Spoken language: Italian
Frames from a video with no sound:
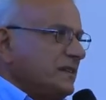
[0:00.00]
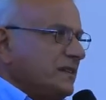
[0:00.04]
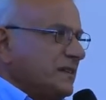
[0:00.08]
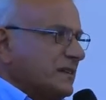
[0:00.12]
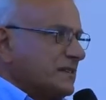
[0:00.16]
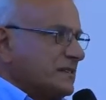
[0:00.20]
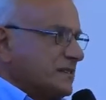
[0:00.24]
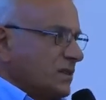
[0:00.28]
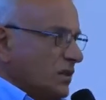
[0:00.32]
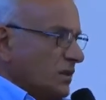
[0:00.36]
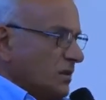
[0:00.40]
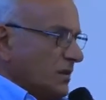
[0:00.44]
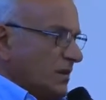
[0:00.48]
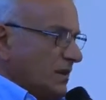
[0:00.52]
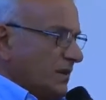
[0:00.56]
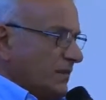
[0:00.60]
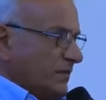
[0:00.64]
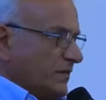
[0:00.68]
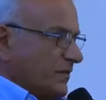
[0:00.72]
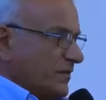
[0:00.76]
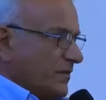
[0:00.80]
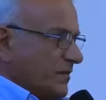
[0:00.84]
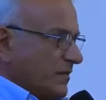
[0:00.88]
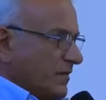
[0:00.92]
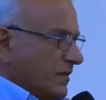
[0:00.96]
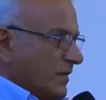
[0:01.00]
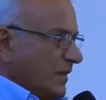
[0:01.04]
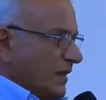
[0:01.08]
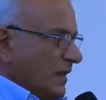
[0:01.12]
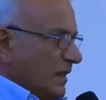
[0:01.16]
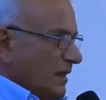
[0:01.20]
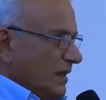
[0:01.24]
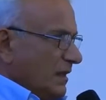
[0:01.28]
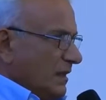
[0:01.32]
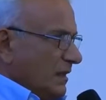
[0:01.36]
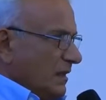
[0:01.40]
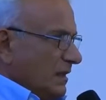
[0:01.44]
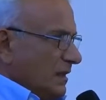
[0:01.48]
né ha fatto una grande
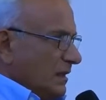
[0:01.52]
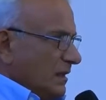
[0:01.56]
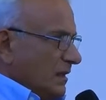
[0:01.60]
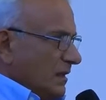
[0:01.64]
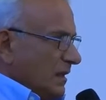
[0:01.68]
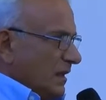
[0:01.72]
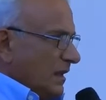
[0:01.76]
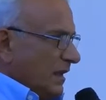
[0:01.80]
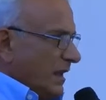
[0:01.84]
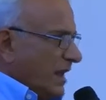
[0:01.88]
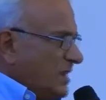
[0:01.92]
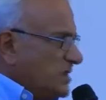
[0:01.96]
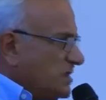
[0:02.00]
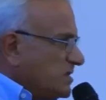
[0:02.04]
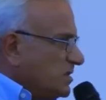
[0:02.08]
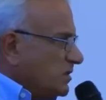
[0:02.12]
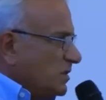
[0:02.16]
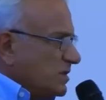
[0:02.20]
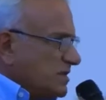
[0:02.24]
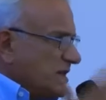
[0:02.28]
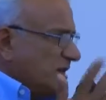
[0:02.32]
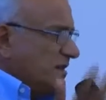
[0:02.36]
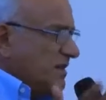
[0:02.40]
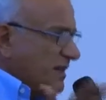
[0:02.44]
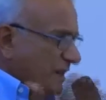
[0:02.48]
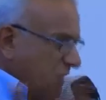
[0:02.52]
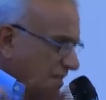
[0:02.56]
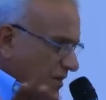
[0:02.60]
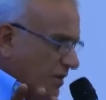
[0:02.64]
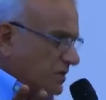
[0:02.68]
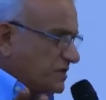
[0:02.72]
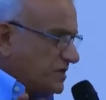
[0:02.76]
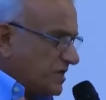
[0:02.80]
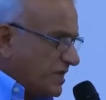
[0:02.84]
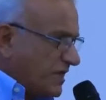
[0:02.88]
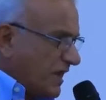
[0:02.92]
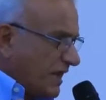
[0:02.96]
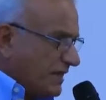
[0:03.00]
predicazione,
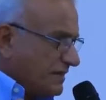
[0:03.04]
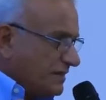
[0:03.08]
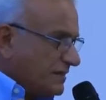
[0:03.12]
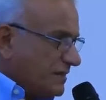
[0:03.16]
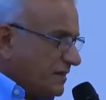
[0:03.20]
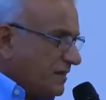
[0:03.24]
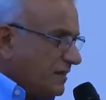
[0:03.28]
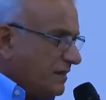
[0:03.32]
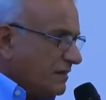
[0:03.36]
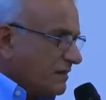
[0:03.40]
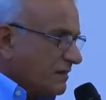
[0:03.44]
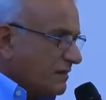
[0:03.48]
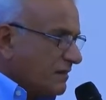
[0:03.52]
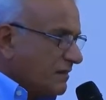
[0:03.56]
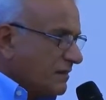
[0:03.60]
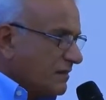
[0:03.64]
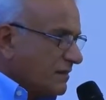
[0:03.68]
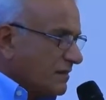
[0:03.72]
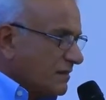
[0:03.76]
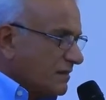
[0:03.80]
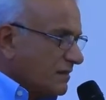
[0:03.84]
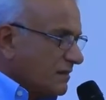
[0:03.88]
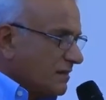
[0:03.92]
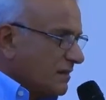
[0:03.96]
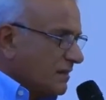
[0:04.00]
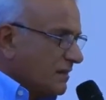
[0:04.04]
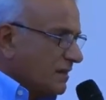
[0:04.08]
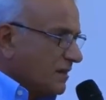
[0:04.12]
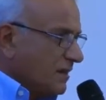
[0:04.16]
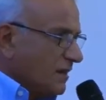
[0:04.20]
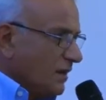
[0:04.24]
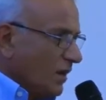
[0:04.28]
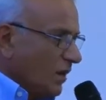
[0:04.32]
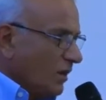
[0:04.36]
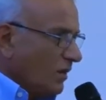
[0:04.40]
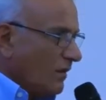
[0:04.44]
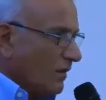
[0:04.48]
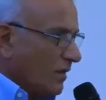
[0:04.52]
né ci sono stati dei grossi
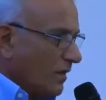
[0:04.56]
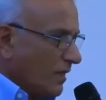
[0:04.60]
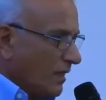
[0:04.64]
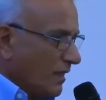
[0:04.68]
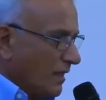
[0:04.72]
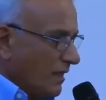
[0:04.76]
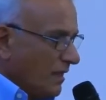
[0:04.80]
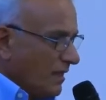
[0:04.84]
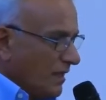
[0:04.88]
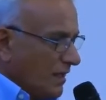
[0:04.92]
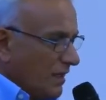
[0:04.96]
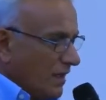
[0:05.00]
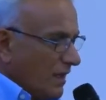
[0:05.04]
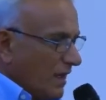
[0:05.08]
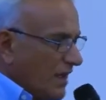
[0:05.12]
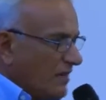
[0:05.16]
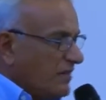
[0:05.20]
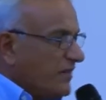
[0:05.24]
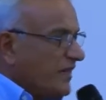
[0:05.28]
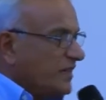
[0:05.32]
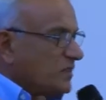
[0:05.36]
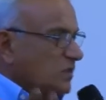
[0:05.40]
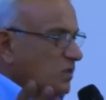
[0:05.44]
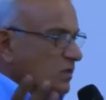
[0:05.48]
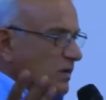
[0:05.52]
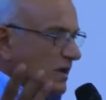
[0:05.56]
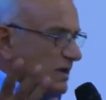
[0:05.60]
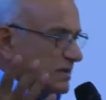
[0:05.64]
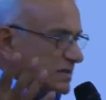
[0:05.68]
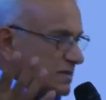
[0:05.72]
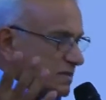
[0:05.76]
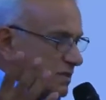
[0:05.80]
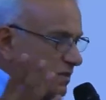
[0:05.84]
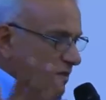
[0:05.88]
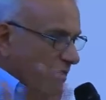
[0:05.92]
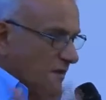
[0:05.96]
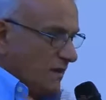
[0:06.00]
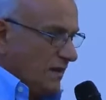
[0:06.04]
canti? No,
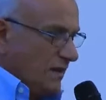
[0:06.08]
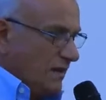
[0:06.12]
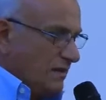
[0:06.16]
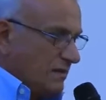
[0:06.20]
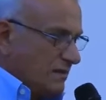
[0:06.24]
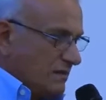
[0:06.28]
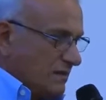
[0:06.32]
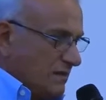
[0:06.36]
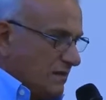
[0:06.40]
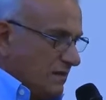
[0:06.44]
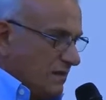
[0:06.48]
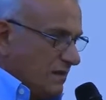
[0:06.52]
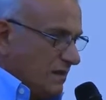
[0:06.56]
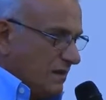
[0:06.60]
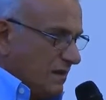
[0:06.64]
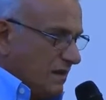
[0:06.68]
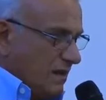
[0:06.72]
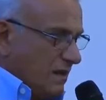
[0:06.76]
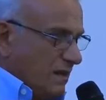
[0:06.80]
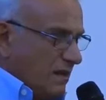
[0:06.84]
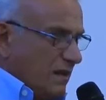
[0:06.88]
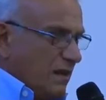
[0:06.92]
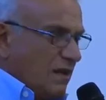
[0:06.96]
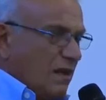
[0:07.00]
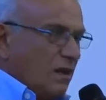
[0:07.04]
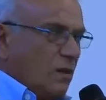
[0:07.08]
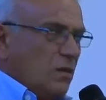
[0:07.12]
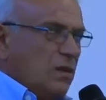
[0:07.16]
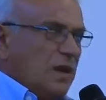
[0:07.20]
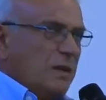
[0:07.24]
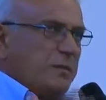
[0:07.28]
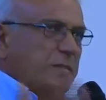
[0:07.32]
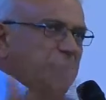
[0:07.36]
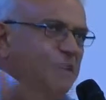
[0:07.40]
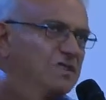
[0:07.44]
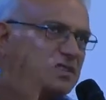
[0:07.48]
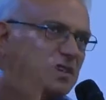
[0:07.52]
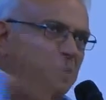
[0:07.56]
ha fatto
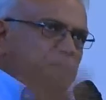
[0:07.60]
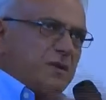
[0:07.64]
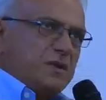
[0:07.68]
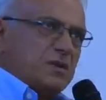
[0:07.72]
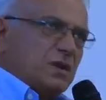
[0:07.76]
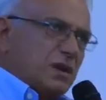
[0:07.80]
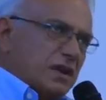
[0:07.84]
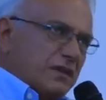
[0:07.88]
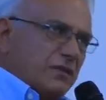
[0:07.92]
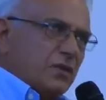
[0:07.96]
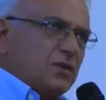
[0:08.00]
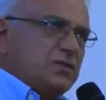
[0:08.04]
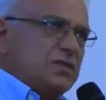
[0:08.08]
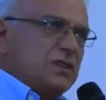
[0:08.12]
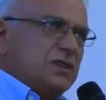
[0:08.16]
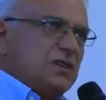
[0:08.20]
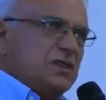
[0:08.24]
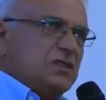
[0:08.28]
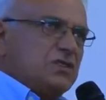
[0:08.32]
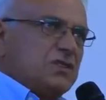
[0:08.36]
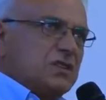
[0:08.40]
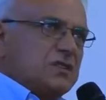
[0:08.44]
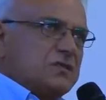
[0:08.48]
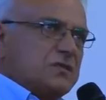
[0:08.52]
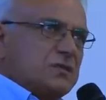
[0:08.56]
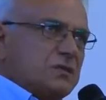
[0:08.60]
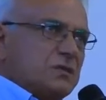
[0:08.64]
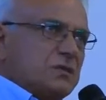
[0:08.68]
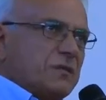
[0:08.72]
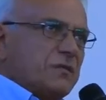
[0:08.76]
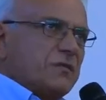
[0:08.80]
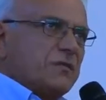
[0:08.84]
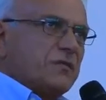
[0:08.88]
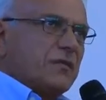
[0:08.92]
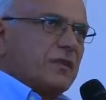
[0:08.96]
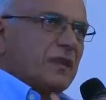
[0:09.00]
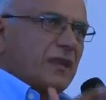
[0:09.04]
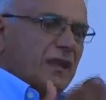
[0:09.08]
un'azione. Lui ha
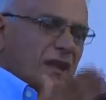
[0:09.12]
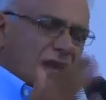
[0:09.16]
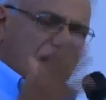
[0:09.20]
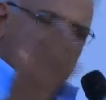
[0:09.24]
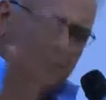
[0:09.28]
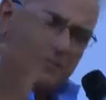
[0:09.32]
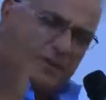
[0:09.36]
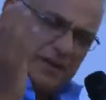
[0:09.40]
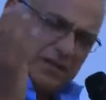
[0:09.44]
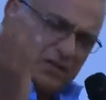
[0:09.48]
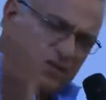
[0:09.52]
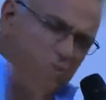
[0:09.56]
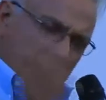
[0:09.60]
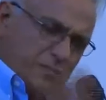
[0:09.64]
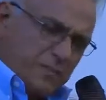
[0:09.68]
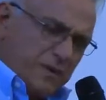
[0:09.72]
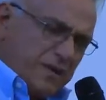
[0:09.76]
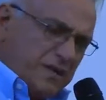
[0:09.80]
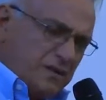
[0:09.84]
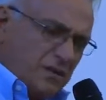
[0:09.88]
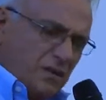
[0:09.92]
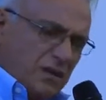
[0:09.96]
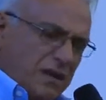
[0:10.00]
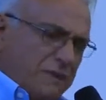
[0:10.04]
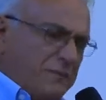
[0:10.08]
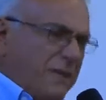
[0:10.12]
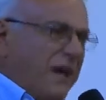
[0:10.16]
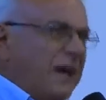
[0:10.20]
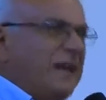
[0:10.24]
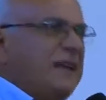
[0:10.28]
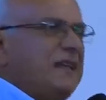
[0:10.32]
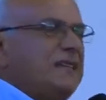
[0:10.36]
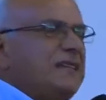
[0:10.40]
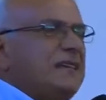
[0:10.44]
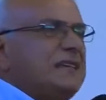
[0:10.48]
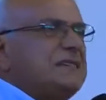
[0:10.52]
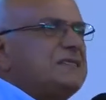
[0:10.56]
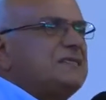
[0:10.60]
percepito la voce di Gesù,
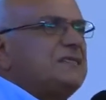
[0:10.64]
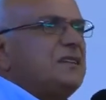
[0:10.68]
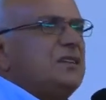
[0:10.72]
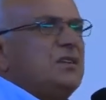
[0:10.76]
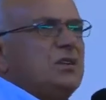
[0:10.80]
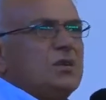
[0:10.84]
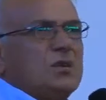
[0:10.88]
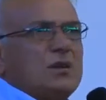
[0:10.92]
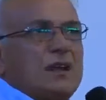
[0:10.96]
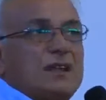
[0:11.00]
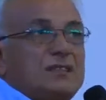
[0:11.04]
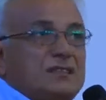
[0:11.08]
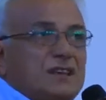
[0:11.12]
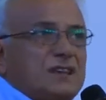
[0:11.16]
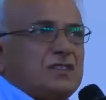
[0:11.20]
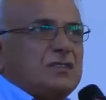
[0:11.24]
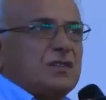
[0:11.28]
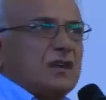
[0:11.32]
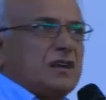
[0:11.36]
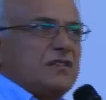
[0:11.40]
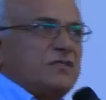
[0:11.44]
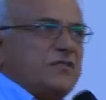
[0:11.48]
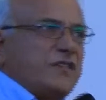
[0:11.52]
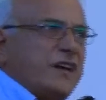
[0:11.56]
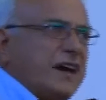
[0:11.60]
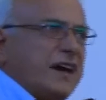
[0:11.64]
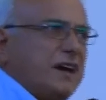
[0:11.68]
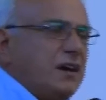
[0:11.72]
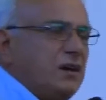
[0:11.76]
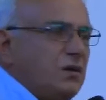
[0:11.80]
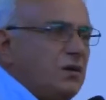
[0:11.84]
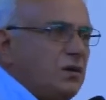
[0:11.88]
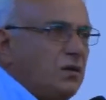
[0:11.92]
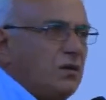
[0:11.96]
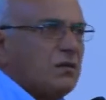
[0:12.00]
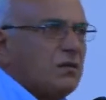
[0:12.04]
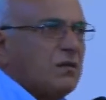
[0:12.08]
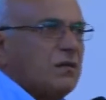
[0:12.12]
ha percepito le mani del
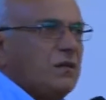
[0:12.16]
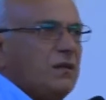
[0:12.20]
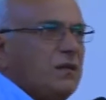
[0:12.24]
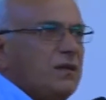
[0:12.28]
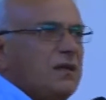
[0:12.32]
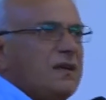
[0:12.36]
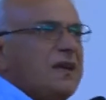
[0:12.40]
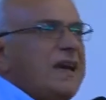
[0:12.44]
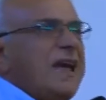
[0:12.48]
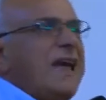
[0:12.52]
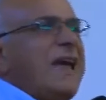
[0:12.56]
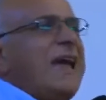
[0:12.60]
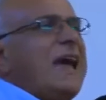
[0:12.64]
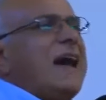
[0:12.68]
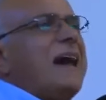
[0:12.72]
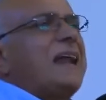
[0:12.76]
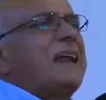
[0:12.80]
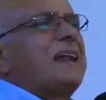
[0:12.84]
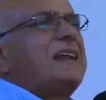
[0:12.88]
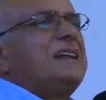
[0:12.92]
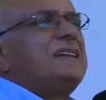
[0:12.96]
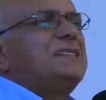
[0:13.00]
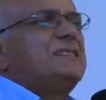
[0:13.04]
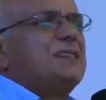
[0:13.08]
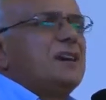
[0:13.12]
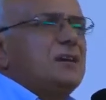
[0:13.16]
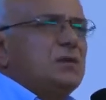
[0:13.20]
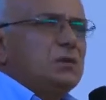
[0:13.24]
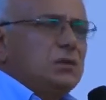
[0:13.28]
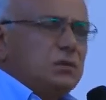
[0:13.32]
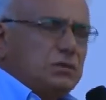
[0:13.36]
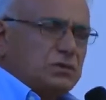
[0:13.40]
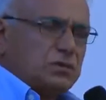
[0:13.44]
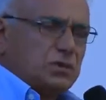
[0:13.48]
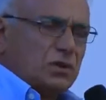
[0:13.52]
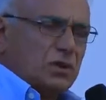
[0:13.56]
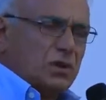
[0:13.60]
Signore dietro al fango